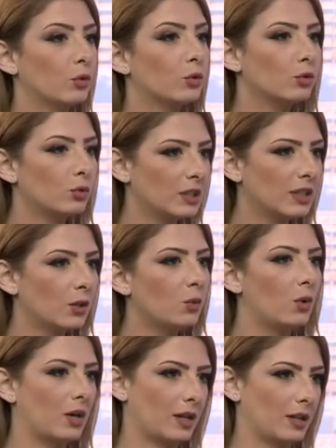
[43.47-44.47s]
أردنيا
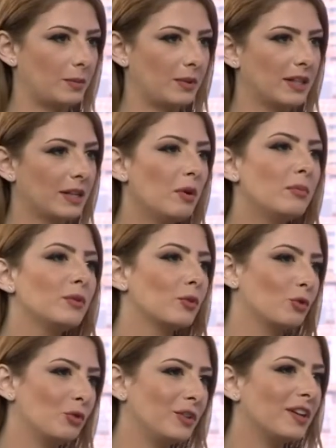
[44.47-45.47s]
وعربيا أنا بحب
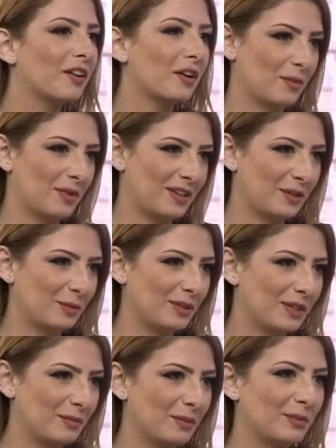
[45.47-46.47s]
أردنيا قبل
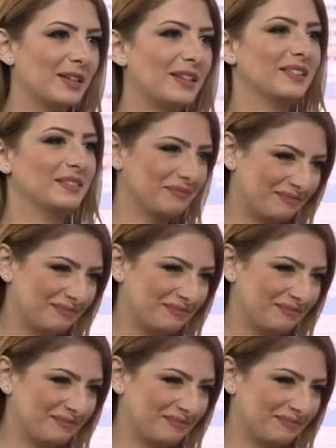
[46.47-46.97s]
عربيا مبدئيا